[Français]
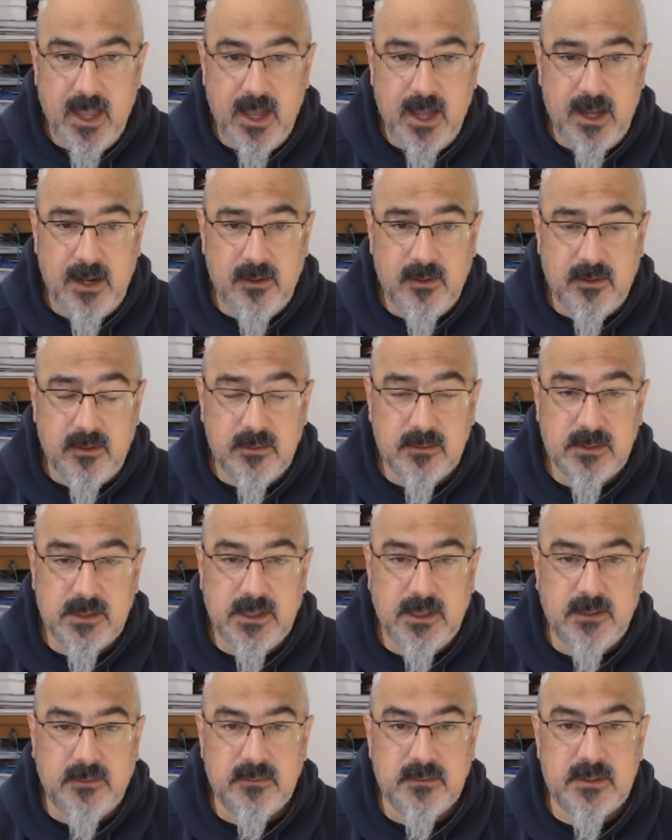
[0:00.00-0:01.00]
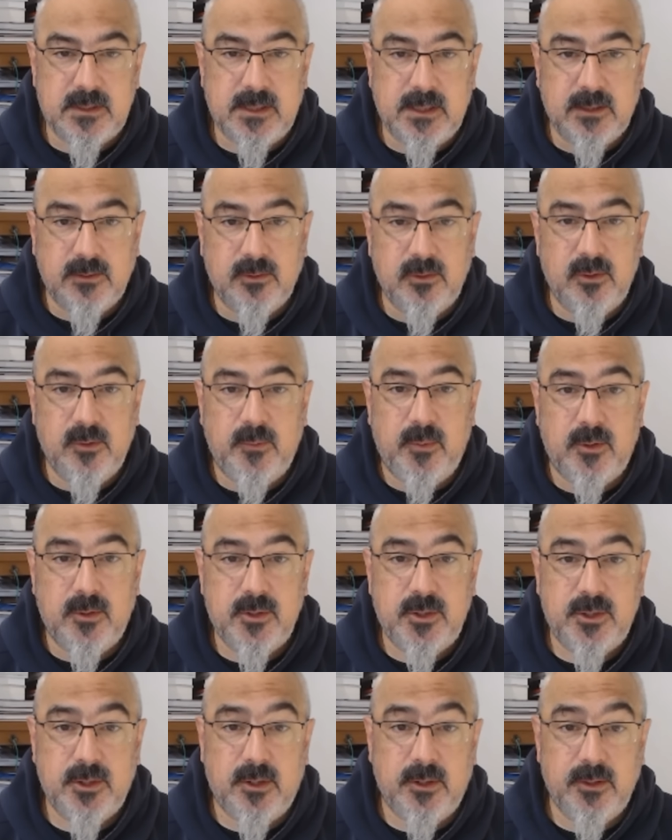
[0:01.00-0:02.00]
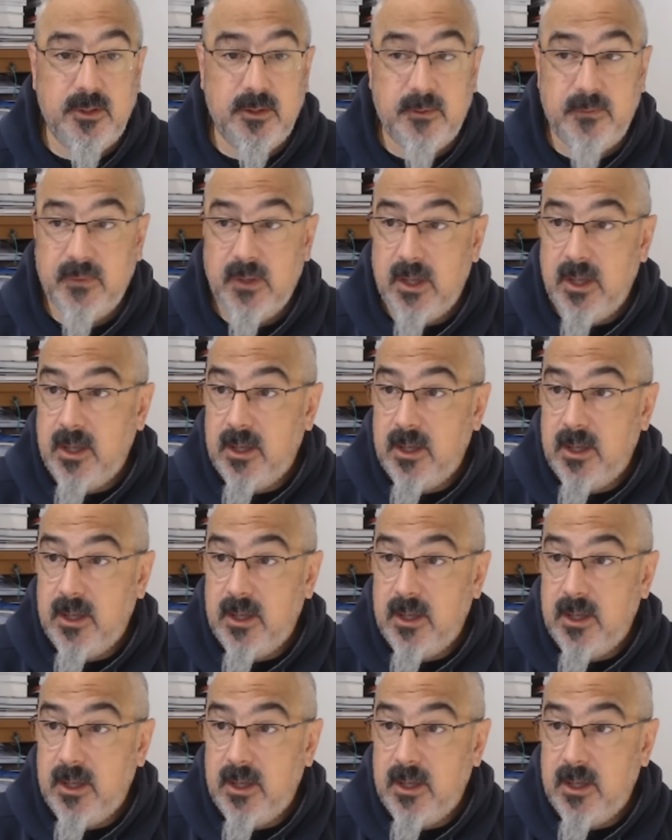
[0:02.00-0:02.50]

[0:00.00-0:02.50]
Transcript: Alors, en ce qui concerne le Proche-Orient,